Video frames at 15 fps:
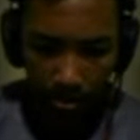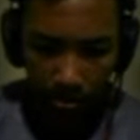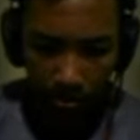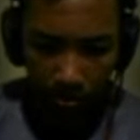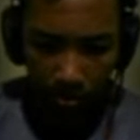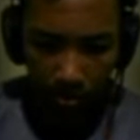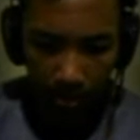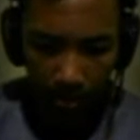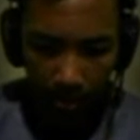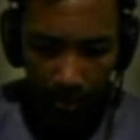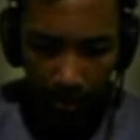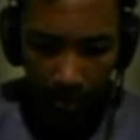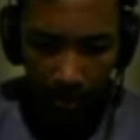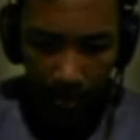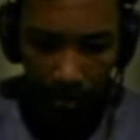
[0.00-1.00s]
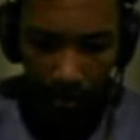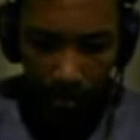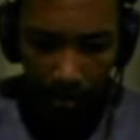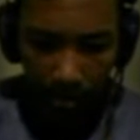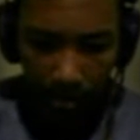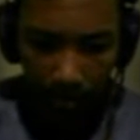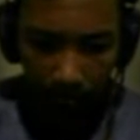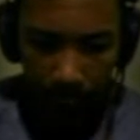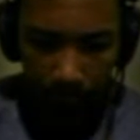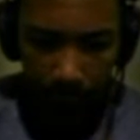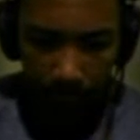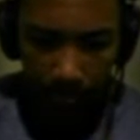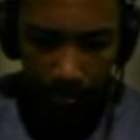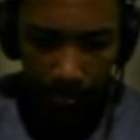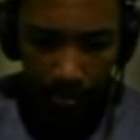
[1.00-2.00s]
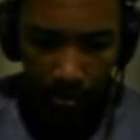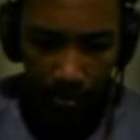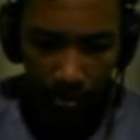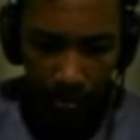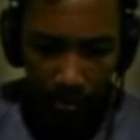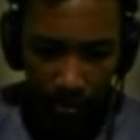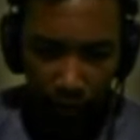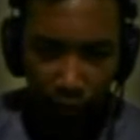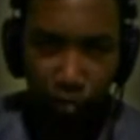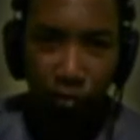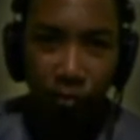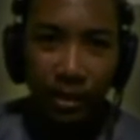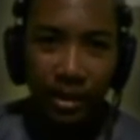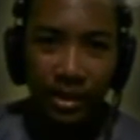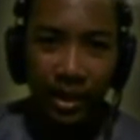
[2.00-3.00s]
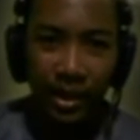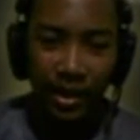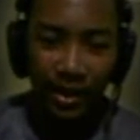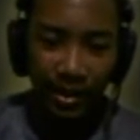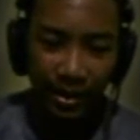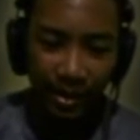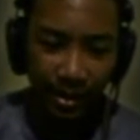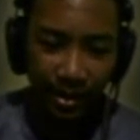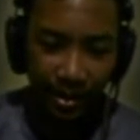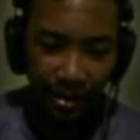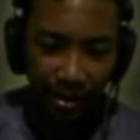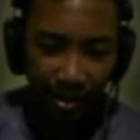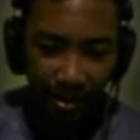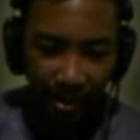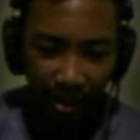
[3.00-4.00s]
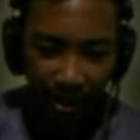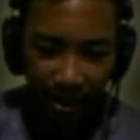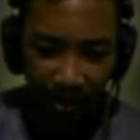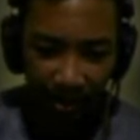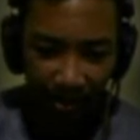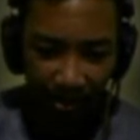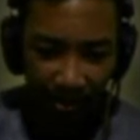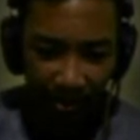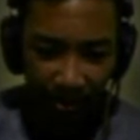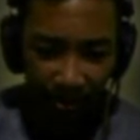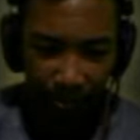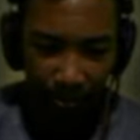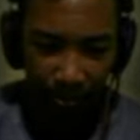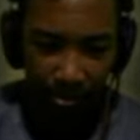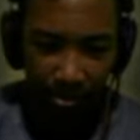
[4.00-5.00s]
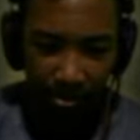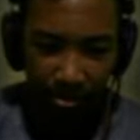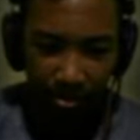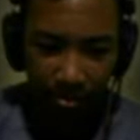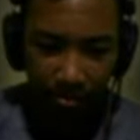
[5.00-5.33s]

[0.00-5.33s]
terus lari kayak subas ya lari terus